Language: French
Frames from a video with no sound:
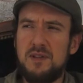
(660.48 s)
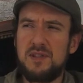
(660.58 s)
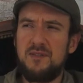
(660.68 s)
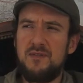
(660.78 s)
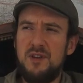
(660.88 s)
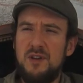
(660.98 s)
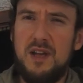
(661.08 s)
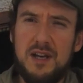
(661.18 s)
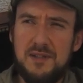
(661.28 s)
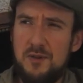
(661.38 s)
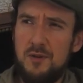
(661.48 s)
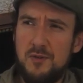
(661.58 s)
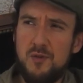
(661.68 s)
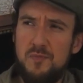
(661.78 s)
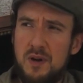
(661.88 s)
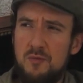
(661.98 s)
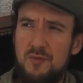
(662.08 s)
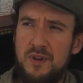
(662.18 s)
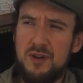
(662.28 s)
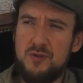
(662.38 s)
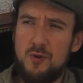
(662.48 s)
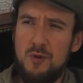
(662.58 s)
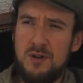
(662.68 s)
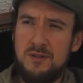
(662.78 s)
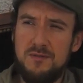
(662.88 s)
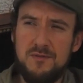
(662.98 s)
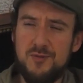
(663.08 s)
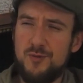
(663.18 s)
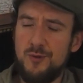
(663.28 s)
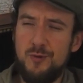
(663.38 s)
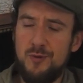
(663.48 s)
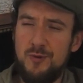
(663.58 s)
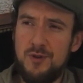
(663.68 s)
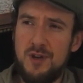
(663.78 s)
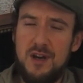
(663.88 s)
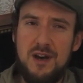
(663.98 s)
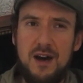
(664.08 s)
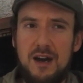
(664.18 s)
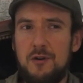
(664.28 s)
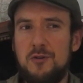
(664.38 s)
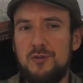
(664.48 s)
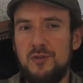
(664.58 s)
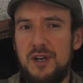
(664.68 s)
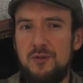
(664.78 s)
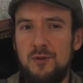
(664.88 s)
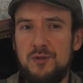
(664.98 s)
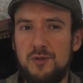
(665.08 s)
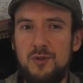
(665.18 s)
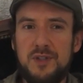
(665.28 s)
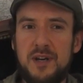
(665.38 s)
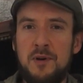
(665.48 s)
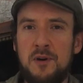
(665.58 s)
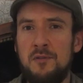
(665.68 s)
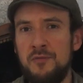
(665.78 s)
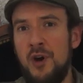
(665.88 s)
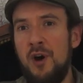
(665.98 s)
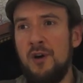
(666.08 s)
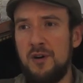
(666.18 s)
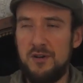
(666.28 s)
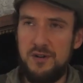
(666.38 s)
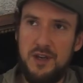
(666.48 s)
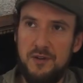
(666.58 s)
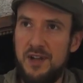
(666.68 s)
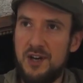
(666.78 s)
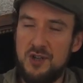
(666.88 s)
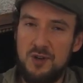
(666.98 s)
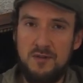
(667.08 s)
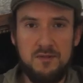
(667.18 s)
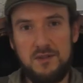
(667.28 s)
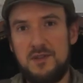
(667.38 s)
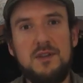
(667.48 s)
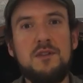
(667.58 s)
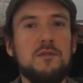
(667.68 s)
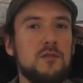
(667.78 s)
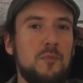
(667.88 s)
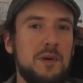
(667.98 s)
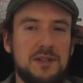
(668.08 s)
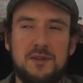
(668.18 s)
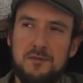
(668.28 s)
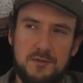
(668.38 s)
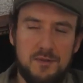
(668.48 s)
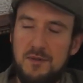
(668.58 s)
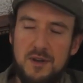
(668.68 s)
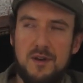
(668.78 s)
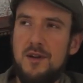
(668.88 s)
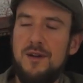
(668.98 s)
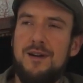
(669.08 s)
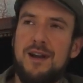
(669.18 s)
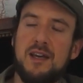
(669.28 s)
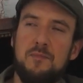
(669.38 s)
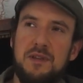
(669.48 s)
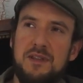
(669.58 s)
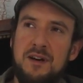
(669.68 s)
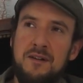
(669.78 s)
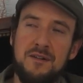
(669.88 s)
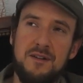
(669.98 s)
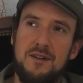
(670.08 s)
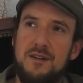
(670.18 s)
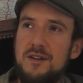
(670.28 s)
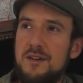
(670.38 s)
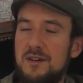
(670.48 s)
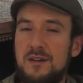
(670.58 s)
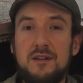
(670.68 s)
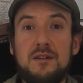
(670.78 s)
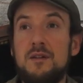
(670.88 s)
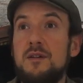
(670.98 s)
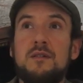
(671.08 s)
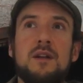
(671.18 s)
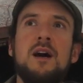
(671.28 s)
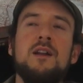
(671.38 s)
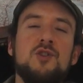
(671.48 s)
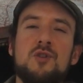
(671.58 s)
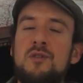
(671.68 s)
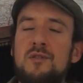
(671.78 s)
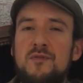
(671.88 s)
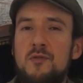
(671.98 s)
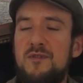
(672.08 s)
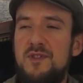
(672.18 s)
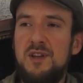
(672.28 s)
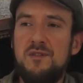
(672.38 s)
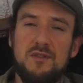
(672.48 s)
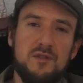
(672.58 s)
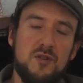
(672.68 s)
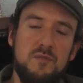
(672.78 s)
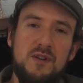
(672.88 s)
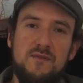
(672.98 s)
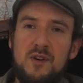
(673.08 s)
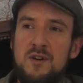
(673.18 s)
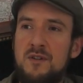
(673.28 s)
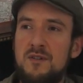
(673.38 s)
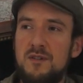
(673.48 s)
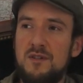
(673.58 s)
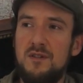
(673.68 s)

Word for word: préservés, les restaurants ne sont pas rouverts, je crois, euh, ce genre de truc. Alors que t'en as d'autres, notamment en or et en argent, qui euh, représentent la capitale. là, les gens vont et viennent comme ils veulent,